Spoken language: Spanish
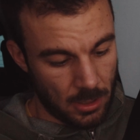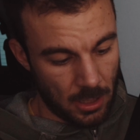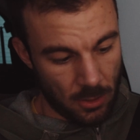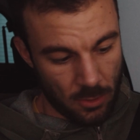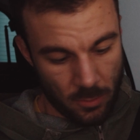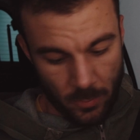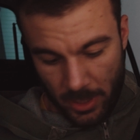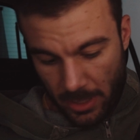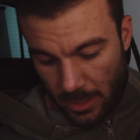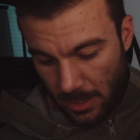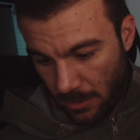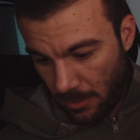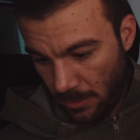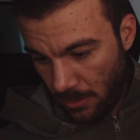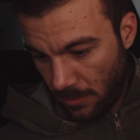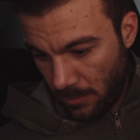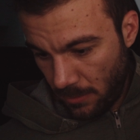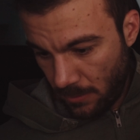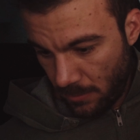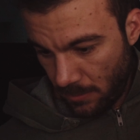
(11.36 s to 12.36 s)
Tengo mi
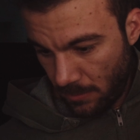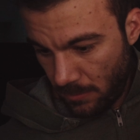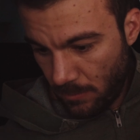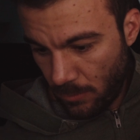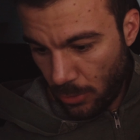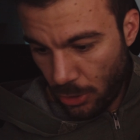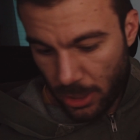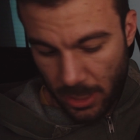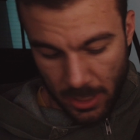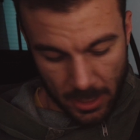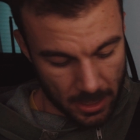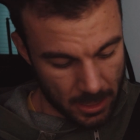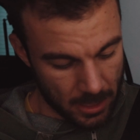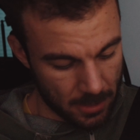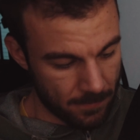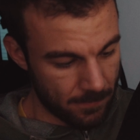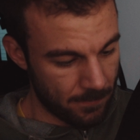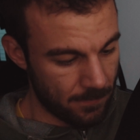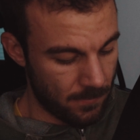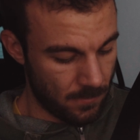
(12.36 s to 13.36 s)
bote
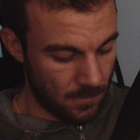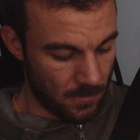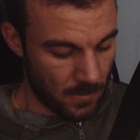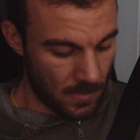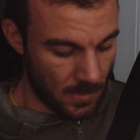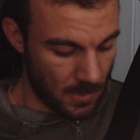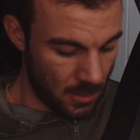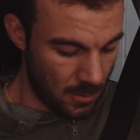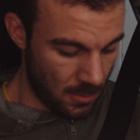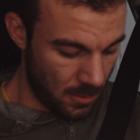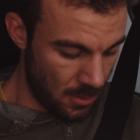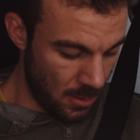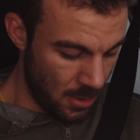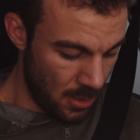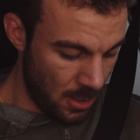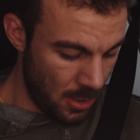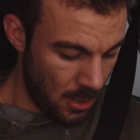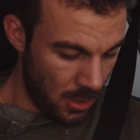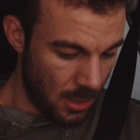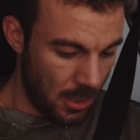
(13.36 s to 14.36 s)
aquí
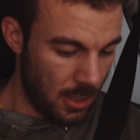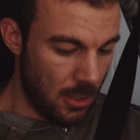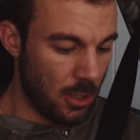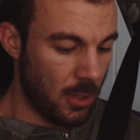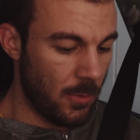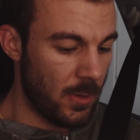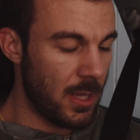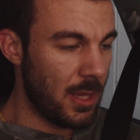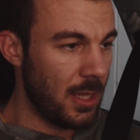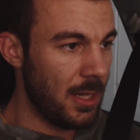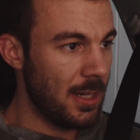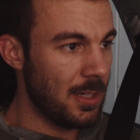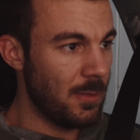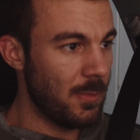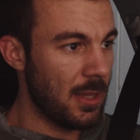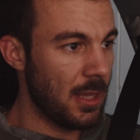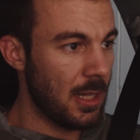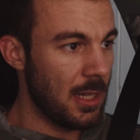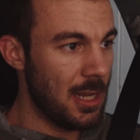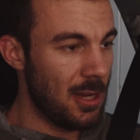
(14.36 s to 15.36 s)
y lo que voy a hacer es
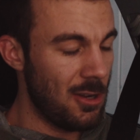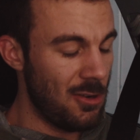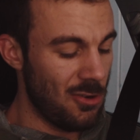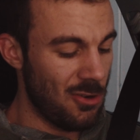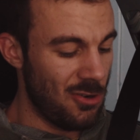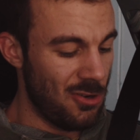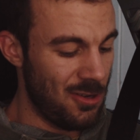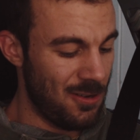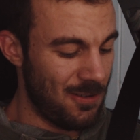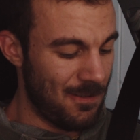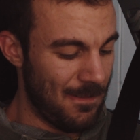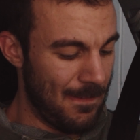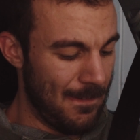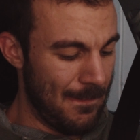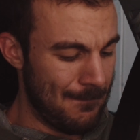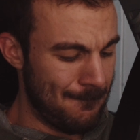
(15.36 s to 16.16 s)
mezclarlo con